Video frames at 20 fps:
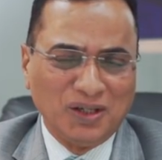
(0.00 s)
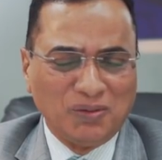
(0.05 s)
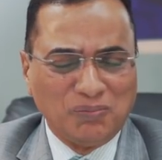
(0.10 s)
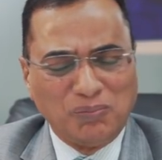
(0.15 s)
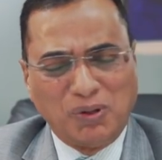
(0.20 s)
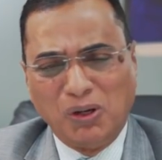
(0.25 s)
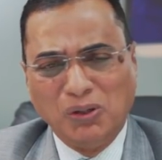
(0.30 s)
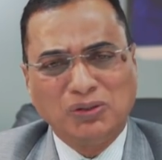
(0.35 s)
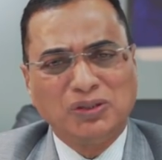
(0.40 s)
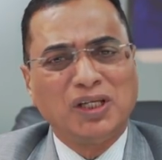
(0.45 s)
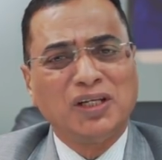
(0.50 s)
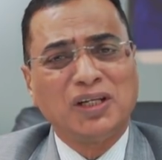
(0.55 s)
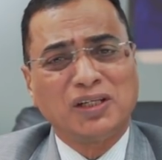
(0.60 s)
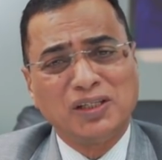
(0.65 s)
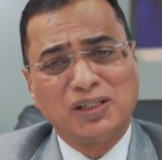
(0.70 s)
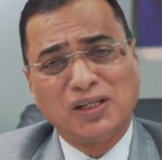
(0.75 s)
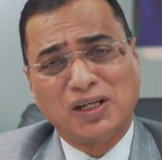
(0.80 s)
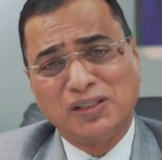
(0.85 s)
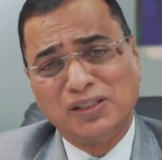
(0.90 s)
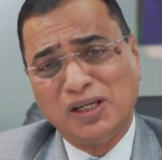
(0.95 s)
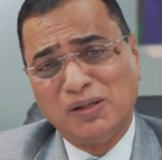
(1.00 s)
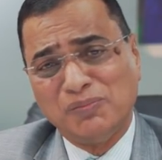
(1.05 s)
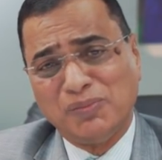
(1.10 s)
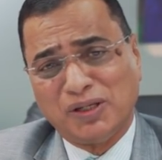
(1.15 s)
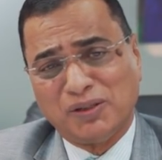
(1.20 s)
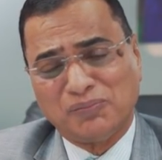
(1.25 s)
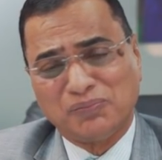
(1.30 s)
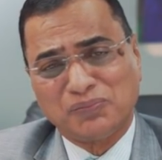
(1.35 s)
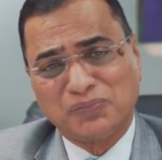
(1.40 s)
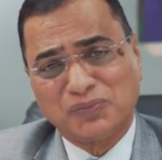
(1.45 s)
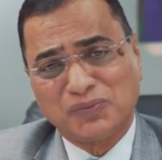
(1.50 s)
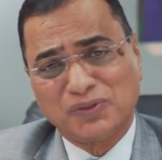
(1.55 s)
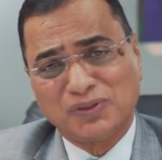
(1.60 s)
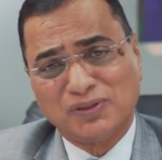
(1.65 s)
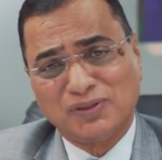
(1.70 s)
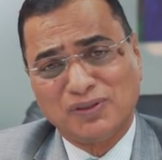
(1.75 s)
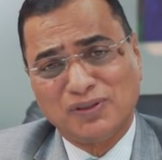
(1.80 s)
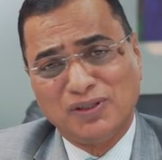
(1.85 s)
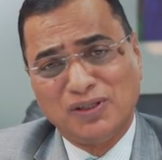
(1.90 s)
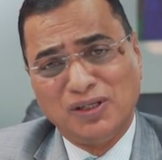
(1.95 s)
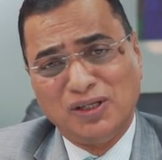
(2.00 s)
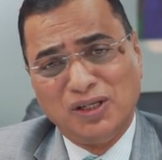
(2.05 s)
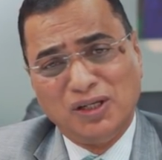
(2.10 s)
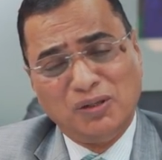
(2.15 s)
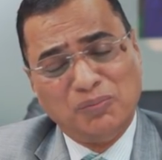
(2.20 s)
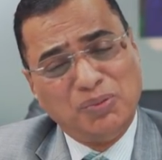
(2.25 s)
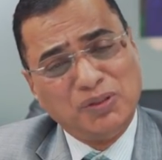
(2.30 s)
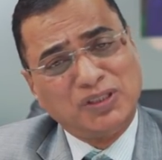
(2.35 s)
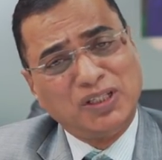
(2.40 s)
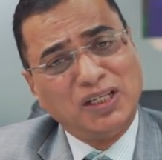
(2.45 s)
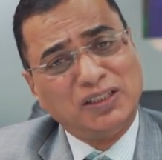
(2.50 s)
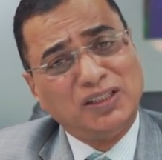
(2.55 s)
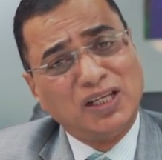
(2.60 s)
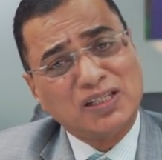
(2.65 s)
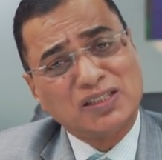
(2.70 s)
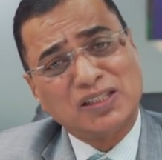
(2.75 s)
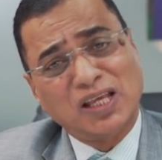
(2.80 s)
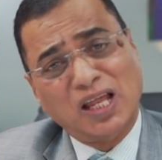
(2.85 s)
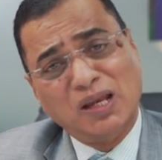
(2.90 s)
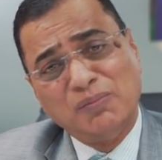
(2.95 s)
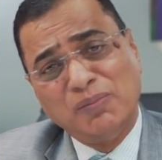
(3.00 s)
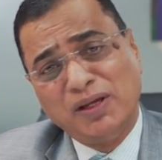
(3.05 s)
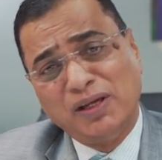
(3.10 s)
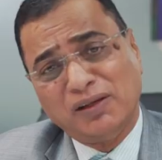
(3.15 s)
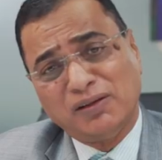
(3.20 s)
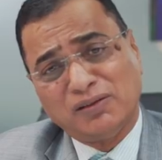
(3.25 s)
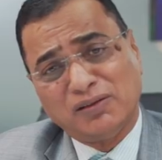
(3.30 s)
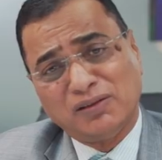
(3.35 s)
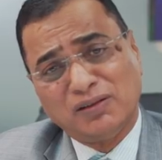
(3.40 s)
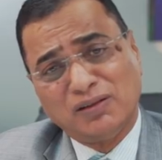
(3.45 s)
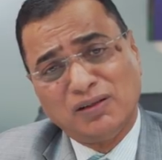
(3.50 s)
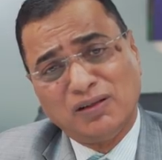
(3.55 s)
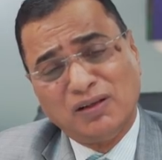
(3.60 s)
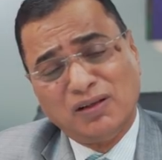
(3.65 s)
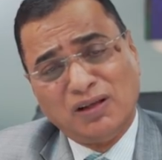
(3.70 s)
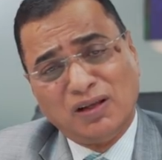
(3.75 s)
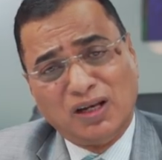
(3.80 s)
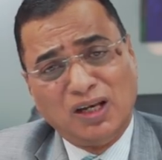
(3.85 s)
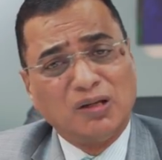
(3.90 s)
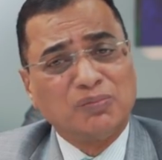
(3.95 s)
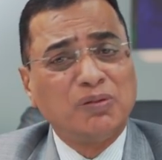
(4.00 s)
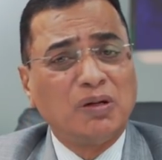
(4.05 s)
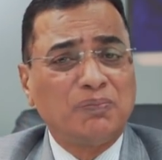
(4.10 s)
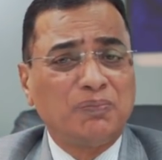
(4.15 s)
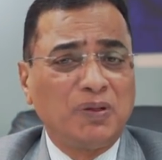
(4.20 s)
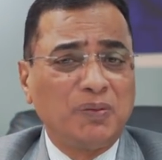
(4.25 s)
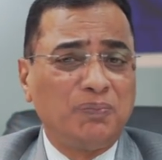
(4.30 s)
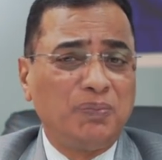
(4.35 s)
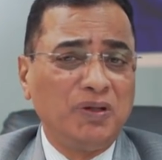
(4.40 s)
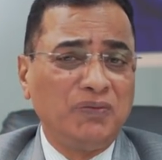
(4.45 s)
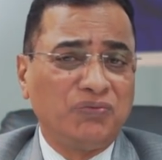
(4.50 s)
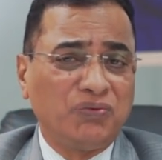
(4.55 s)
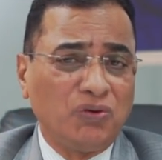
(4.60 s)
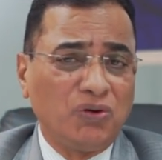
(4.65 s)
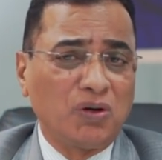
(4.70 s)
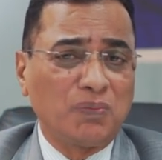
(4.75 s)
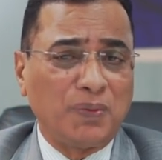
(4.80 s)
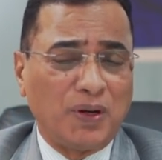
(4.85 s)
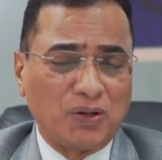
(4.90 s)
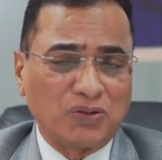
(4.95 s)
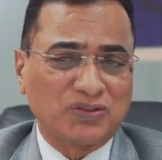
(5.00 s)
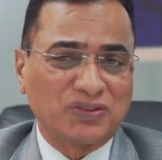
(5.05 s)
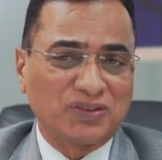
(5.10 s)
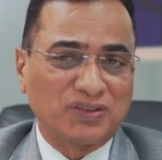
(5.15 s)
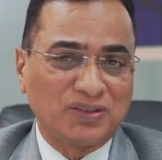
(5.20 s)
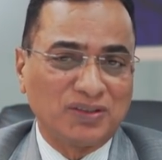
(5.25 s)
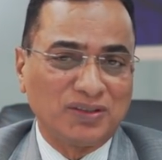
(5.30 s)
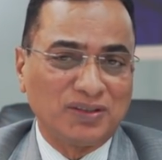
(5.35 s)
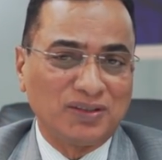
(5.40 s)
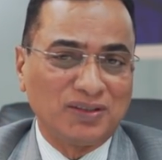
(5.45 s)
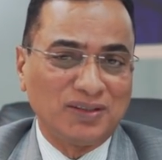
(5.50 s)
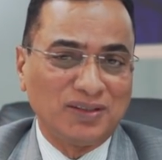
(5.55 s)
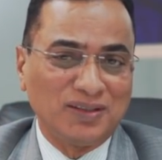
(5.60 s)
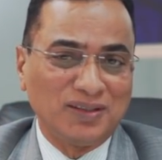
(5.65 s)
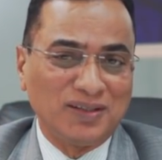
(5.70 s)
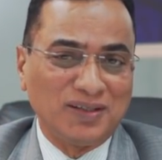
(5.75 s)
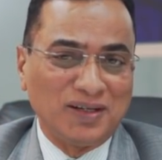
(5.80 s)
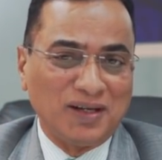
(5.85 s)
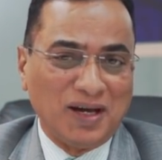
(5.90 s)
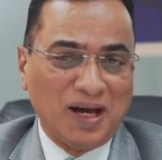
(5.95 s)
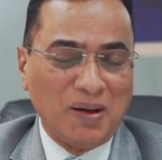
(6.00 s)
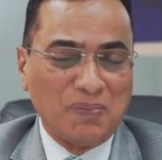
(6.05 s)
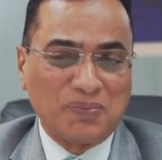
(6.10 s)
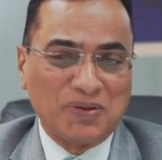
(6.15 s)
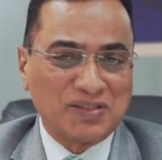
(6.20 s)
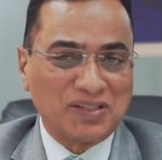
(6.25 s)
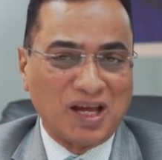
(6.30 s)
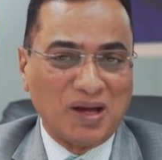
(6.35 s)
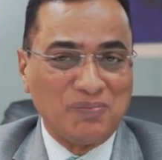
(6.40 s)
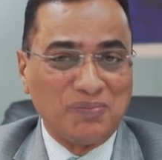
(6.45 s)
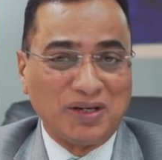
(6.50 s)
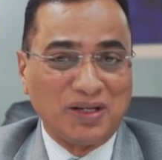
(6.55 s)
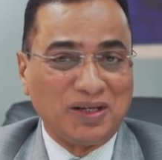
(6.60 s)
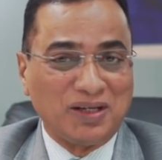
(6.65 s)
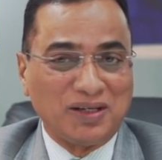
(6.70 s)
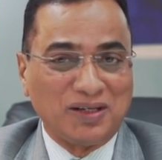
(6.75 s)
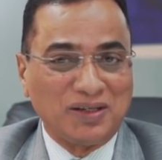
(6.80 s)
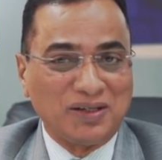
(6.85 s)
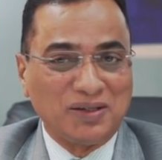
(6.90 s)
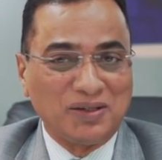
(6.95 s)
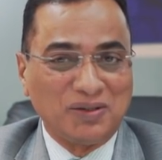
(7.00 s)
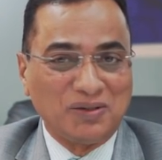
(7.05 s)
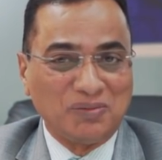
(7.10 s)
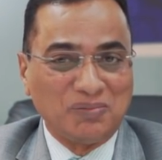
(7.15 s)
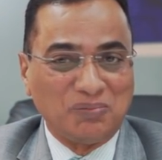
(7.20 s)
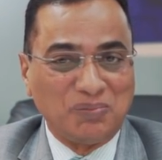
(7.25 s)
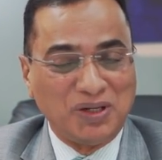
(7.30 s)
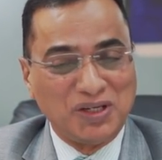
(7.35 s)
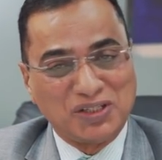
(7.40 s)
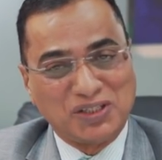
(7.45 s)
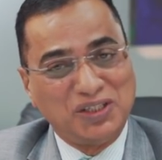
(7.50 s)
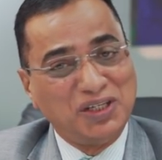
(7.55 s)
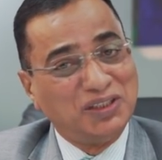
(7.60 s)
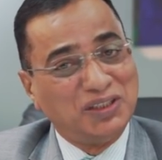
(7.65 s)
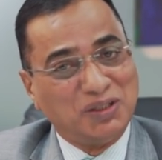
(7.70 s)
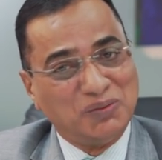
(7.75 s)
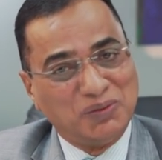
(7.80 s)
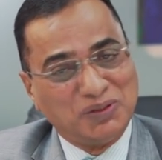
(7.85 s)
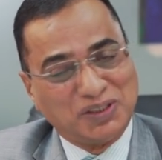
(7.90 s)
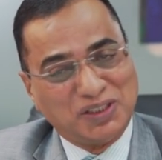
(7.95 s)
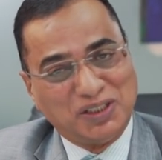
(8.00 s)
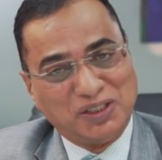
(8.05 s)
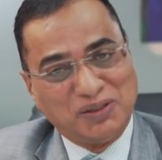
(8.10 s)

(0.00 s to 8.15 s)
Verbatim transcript: बहुत तरक्की कर दी हमने पिछले दस साल में लगभग फिफ्टी फोर प्रोडक्ट्स आपके सामने पेश किए धनवंतरी